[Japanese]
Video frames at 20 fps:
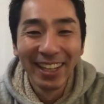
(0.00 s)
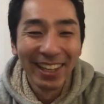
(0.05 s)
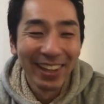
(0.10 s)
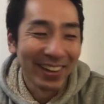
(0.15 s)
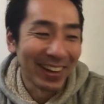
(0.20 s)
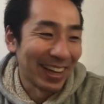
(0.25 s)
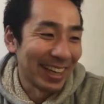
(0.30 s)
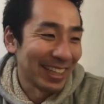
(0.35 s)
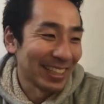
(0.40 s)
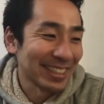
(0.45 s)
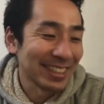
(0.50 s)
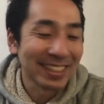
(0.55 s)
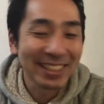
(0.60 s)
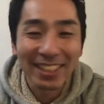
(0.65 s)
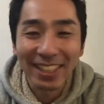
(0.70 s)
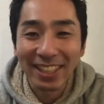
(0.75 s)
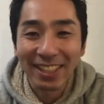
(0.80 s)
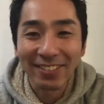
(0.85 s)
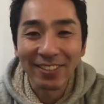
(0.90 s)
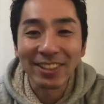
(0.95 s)
お話しし
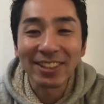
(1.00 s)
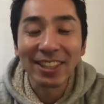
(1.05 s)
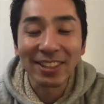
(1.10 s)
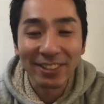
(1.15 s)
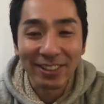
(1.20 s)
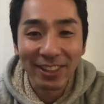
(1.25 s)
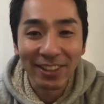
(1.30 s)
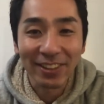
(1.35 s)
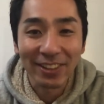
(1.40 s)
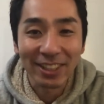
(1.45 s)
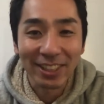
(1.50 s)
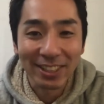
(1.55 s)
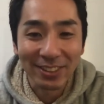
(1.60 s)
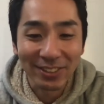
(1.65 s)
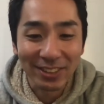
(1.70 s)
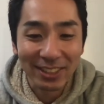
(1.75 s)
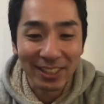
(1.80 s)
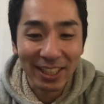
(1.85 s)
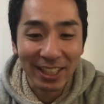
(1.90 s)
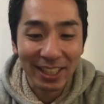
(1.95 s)
ていきましたので、私
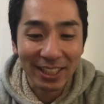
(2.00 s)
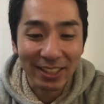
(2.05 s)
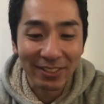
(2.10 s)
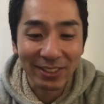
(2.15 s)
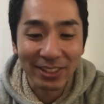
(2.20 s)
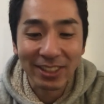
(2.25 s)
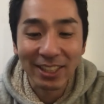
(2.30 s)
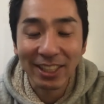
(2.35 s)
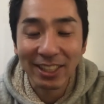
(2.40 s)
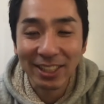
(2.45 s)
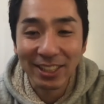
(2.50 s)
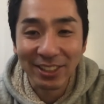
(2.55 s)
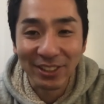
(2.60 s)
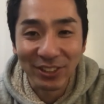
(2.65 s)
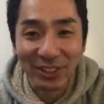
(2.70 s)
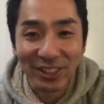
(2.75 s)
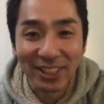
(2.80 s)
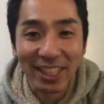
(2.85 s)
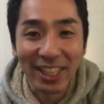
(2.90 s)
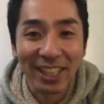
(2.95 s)
もしっかり頭を使って仕
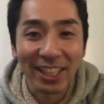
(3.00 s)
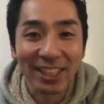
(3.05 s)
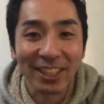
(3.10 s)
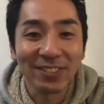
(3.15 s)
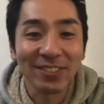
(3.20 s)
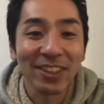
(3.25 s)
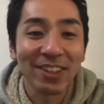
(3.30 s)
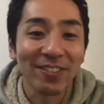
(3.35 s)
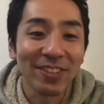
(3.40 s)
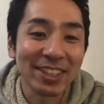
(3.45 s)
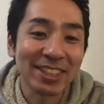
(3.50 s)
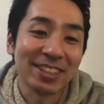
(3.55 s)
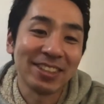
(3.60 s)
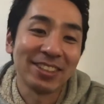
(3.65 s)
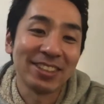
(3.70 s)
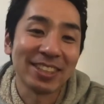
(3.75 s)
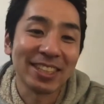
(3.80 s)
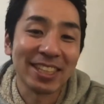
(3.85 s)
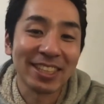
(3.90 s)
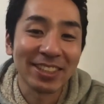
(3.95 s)
事したいなと思います。
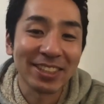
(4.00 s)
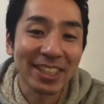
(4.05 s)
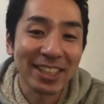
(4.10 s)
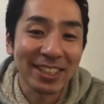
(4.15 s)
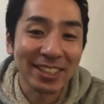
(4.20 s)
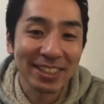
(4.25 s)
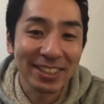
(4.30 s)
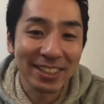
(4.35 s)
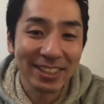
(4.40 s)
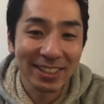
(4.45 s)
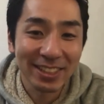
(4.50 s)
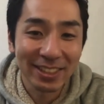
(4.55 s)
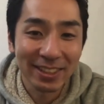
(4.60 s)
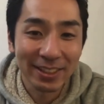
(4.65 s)
本日は以上です。